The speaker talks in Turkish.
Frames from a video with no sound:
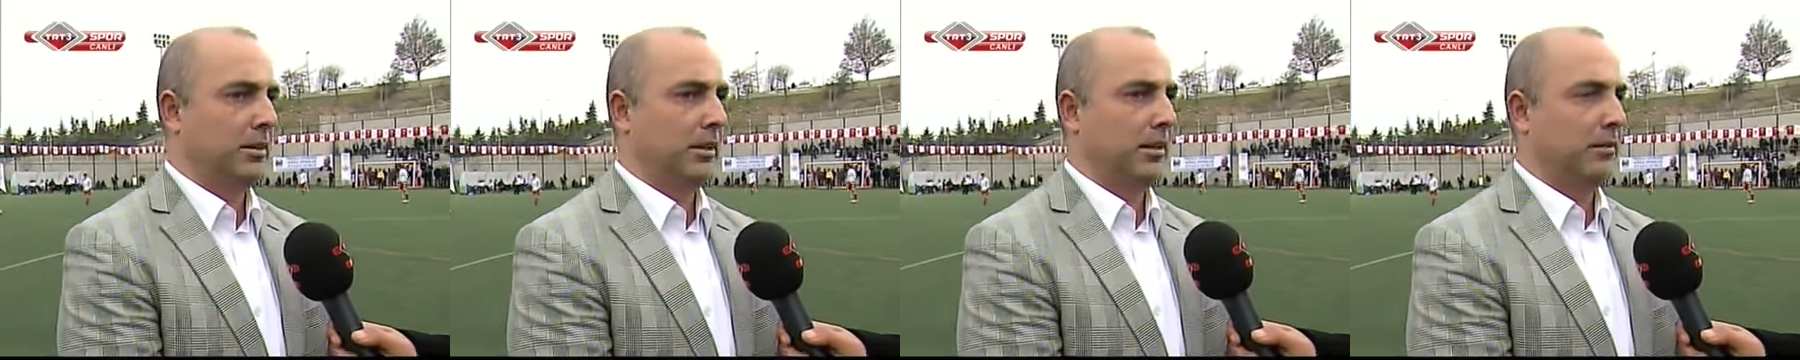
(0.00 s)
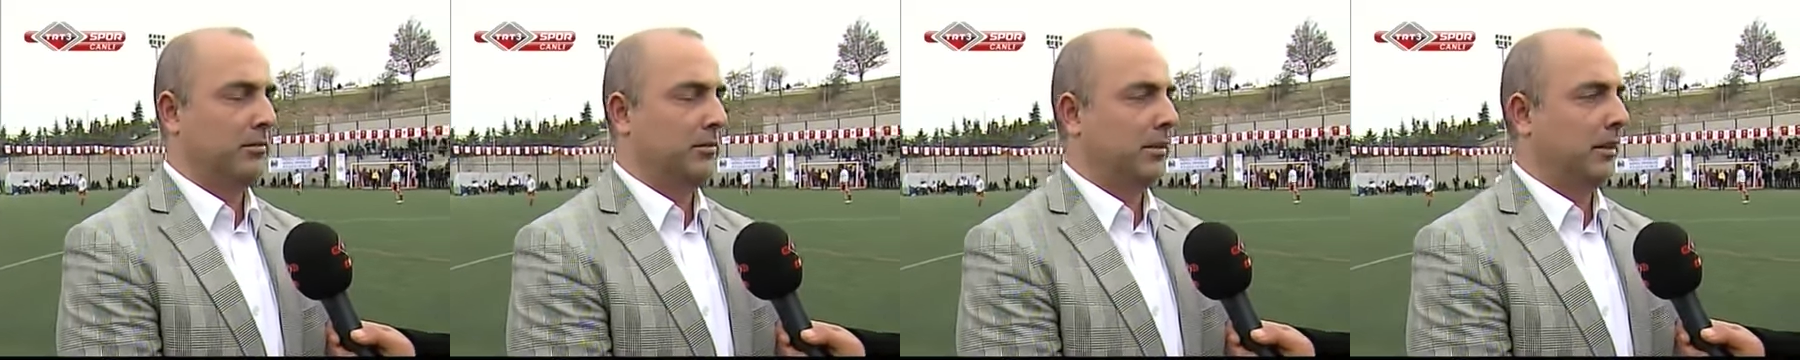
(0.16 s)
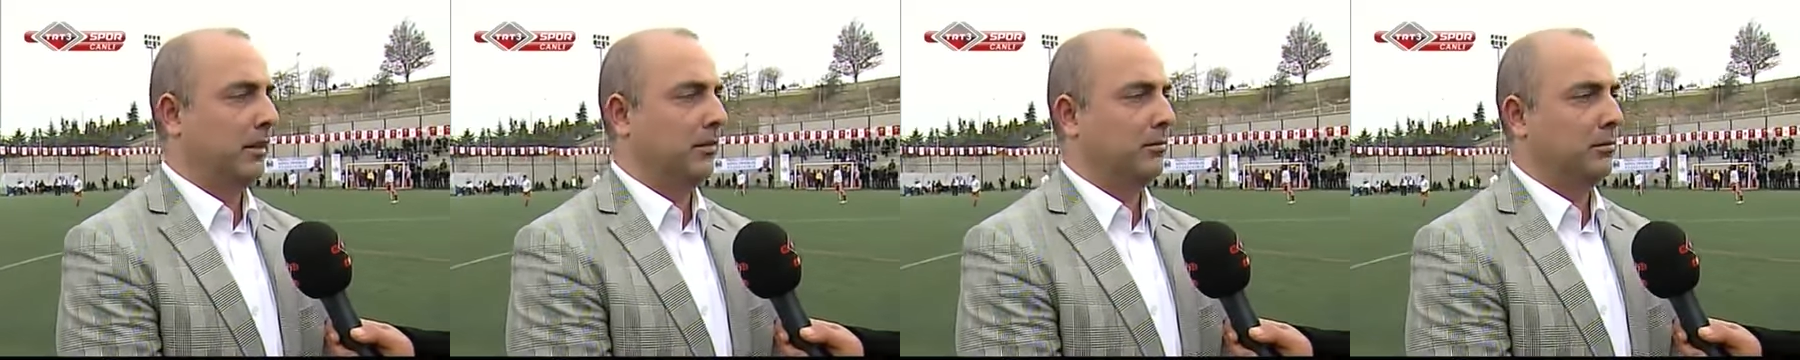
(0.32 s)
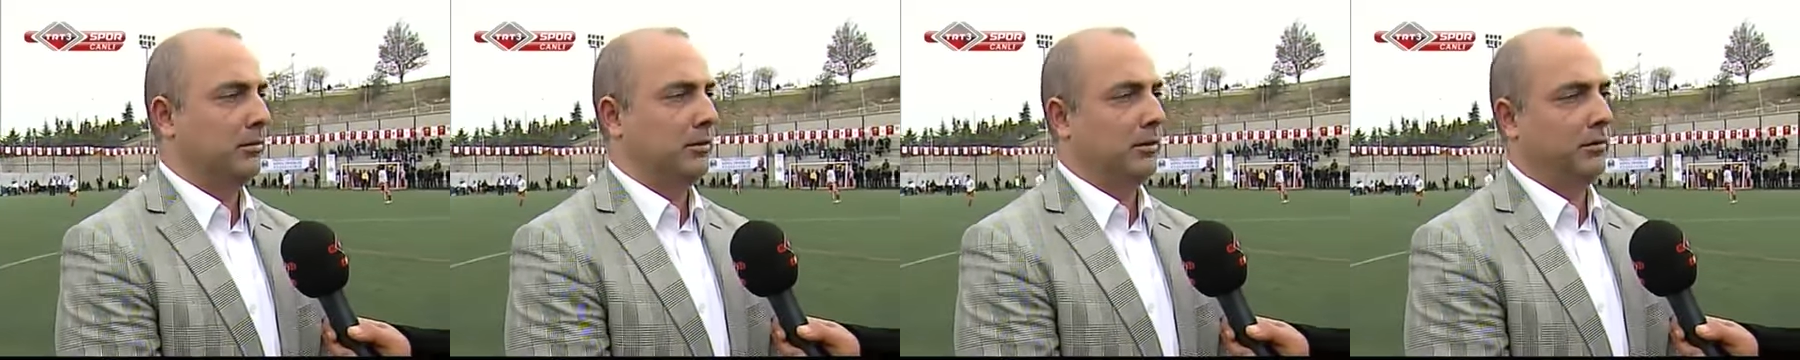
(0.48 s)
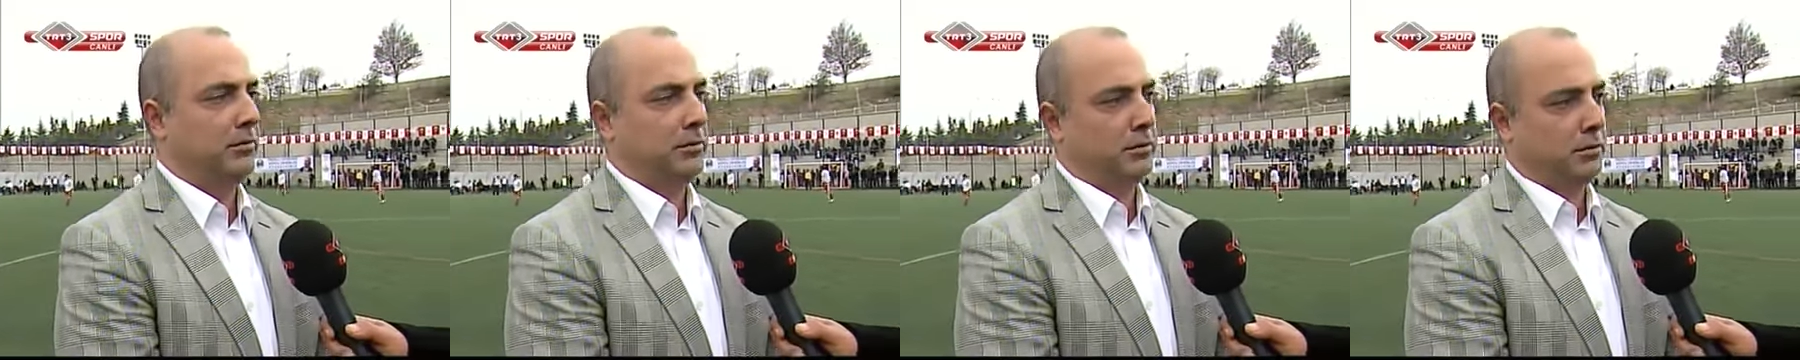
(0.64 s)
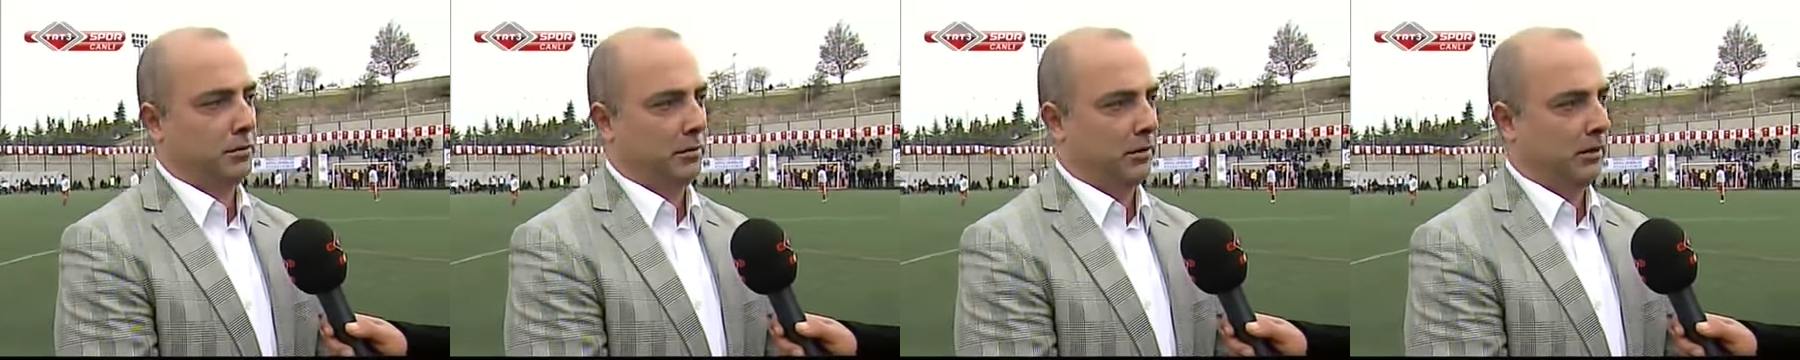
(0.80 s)
hem de ampute
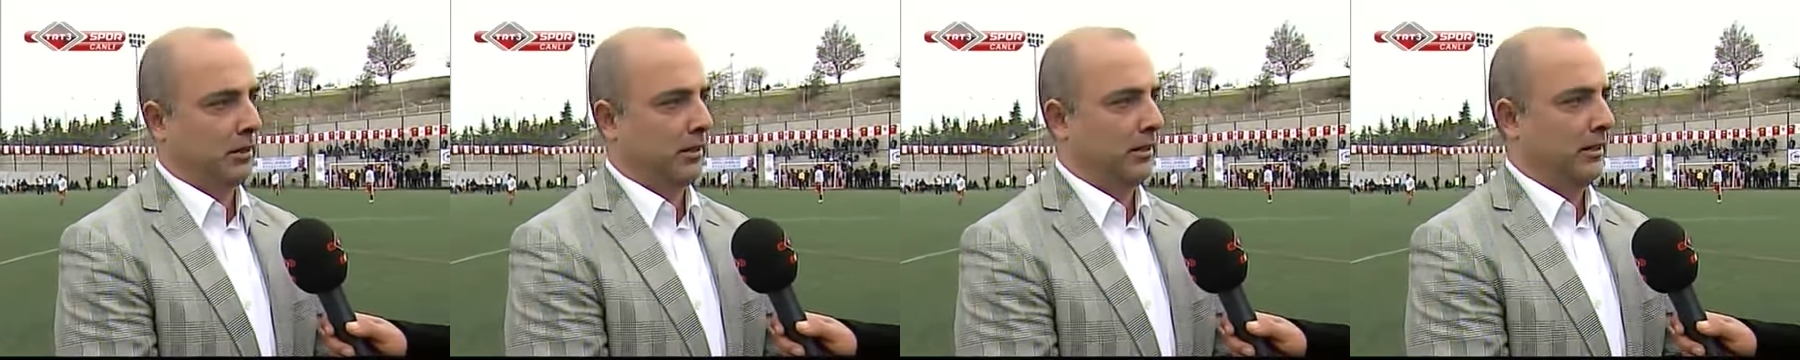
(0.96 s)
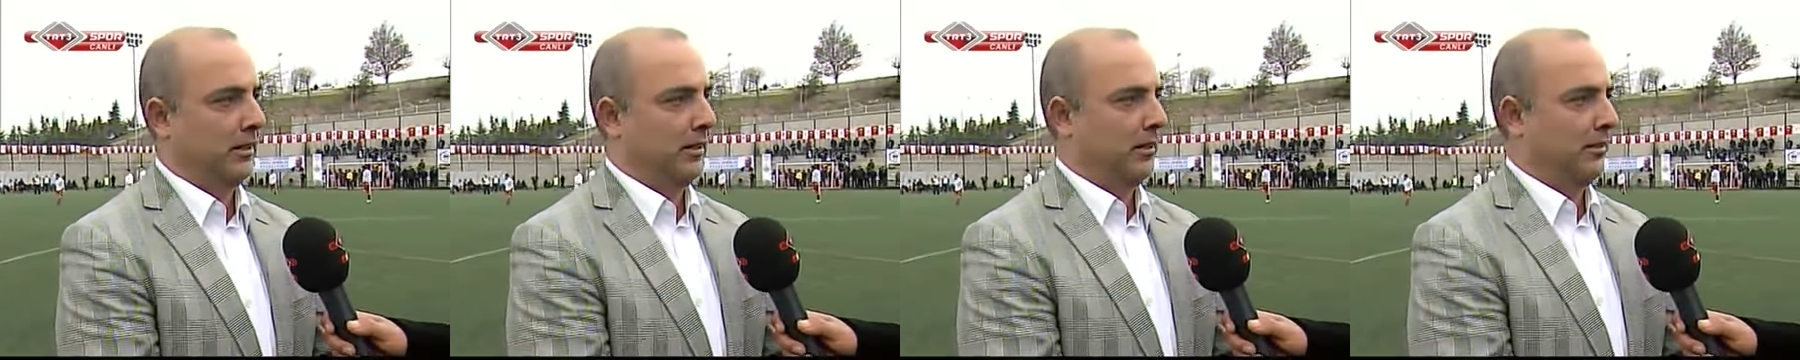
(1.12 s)
futbola